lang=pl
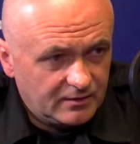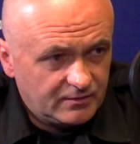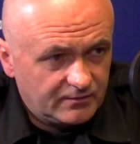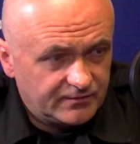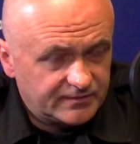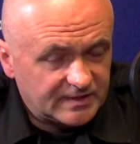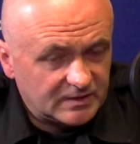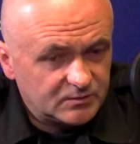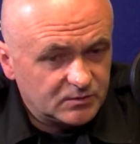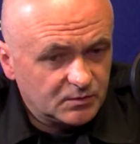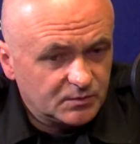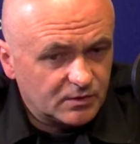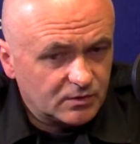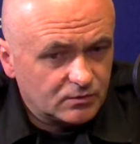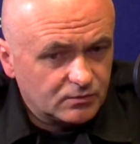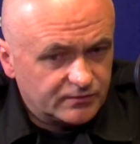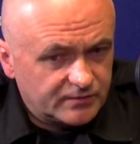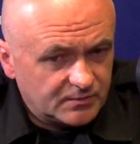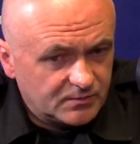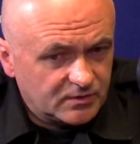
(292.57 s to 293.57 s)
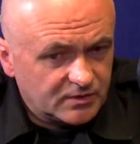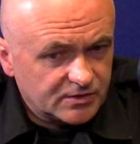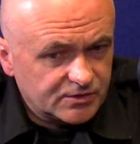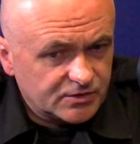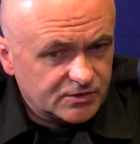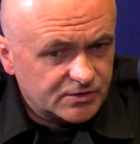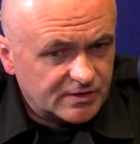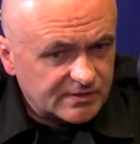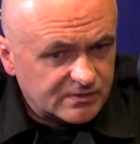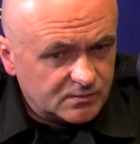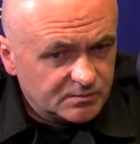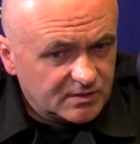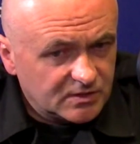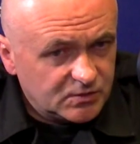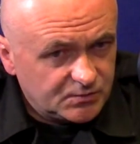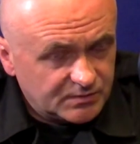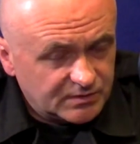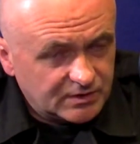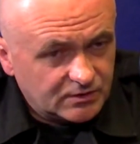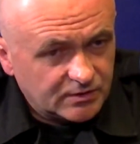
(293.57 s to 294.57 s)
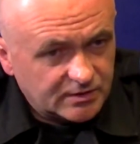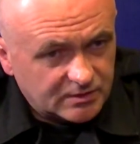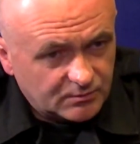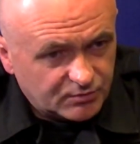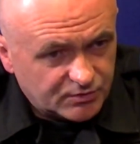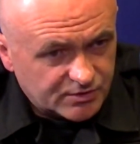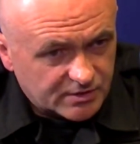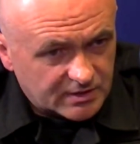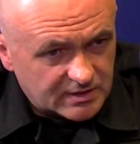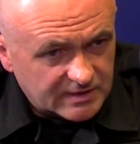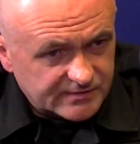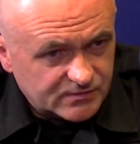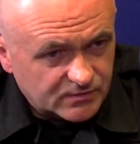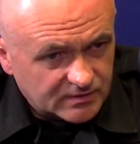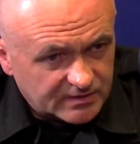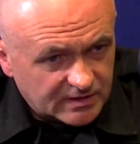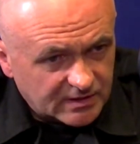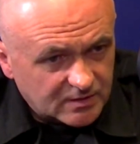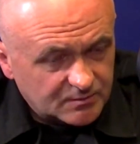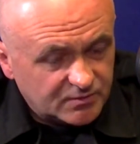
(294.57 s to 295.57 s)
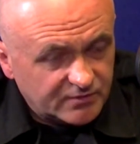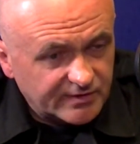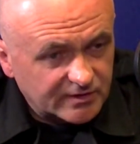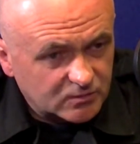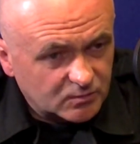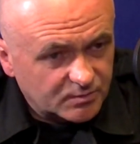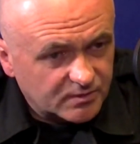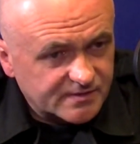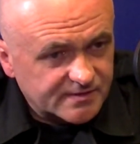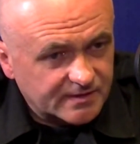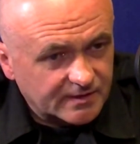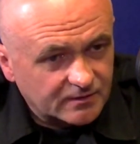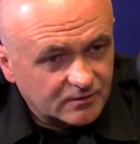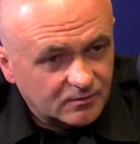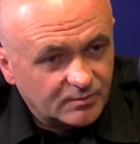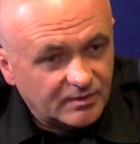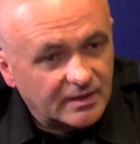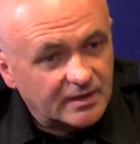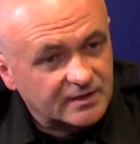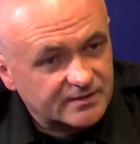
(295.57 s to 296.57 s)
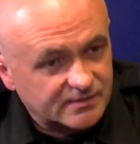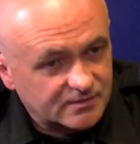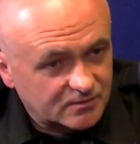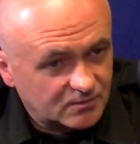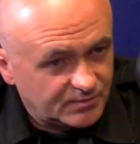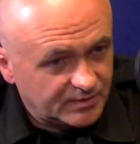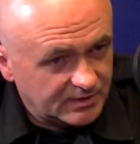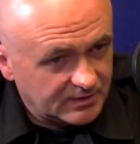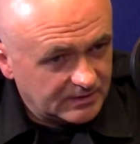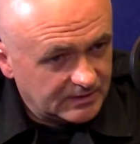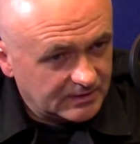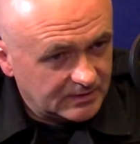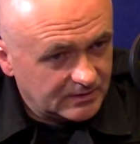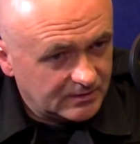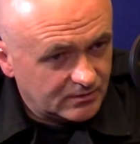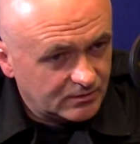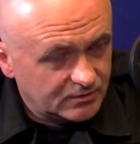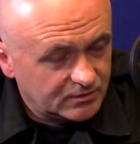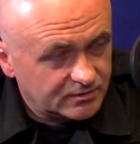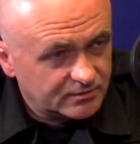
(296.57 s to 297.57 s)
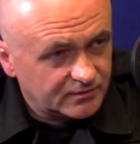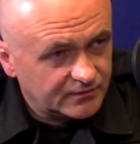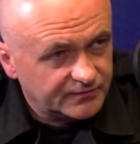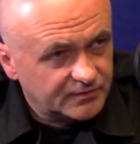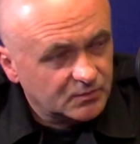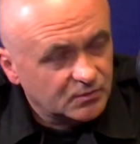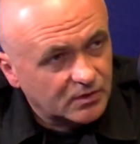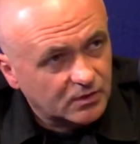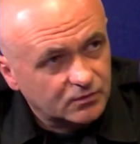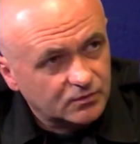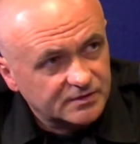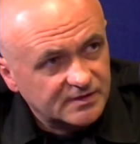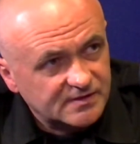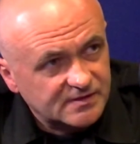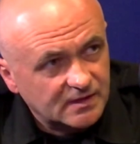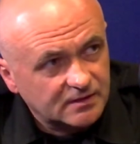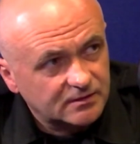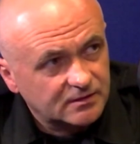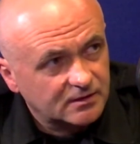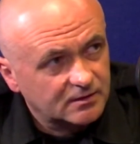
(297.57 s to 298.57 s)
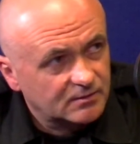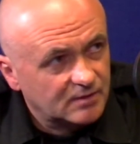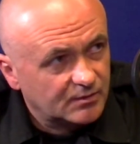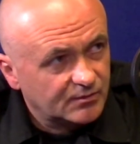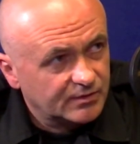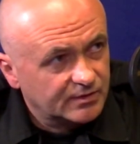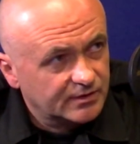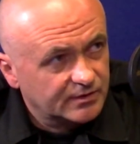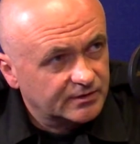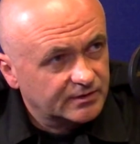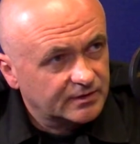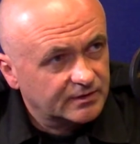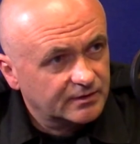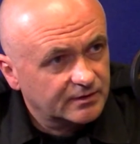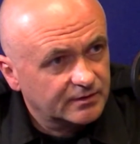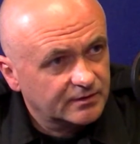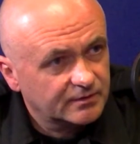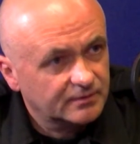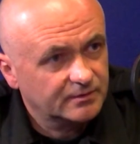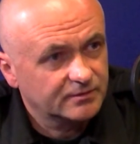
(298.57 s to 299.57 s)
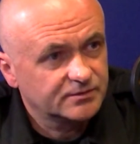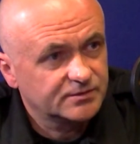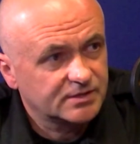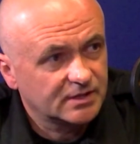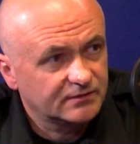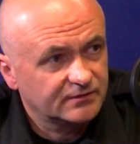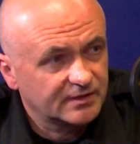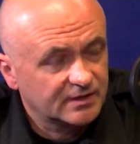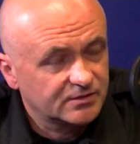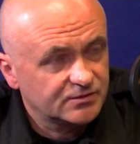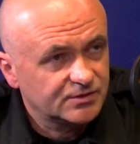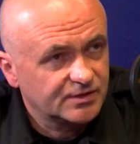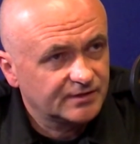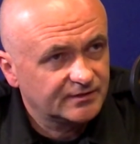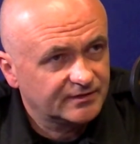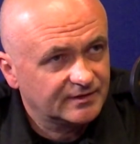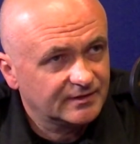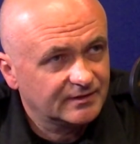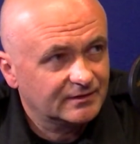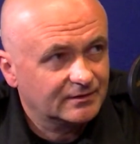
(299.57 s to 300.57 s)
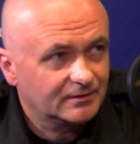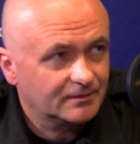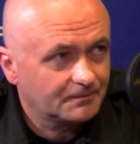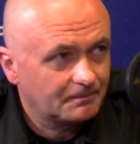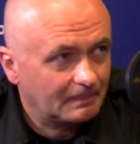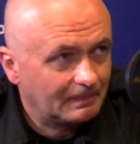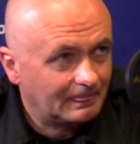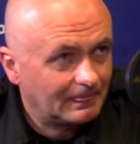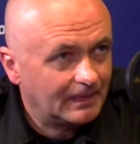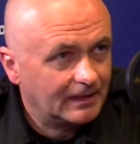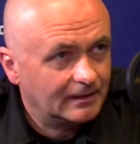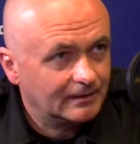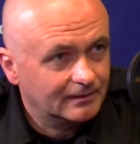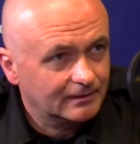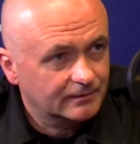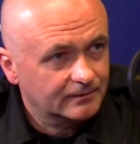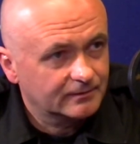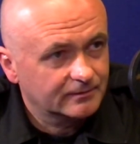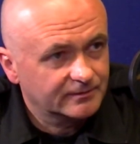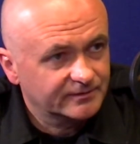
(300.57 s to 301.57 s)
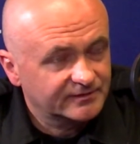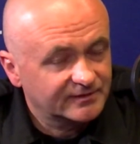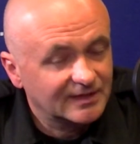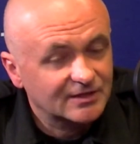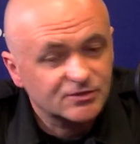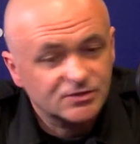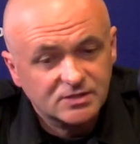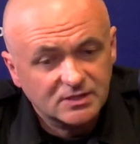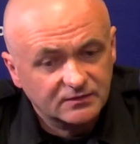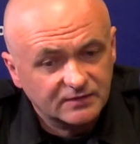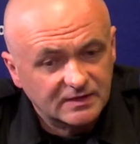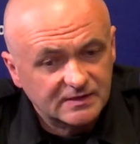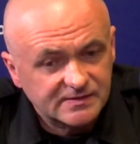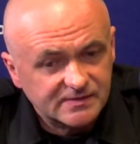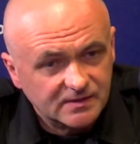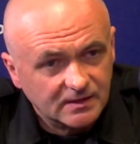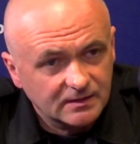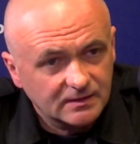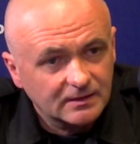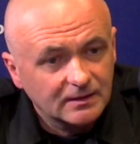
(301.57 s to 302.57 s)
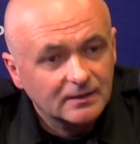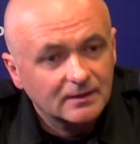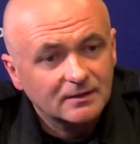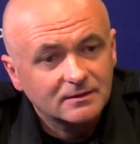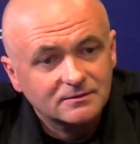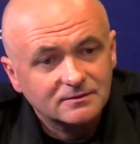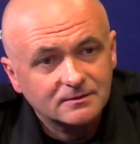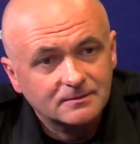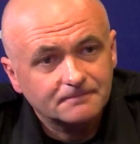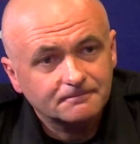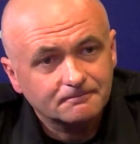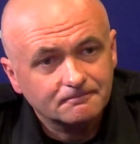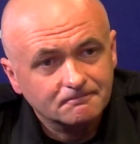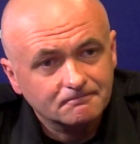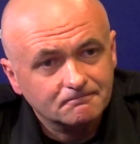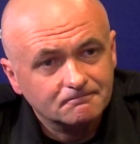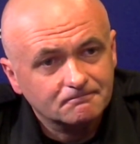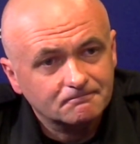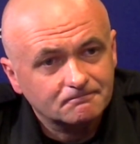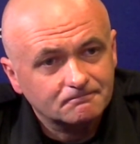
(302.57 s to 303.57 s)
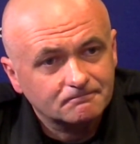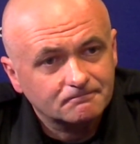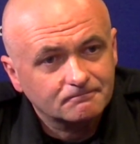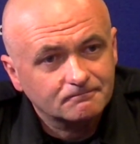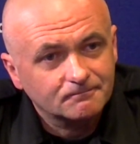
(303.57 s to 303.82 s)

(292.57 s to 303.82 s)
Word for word: W tamtym roku, w tym okresie czasu mieliśmy tylko jeden pożar lasu na terenie powiatu polskiego. Bardzo dobry rok. No w tym roku niestety mamy ich y, dziewięć, jest ich mm, znacznie więcej. Sam jeden zgłosiłem.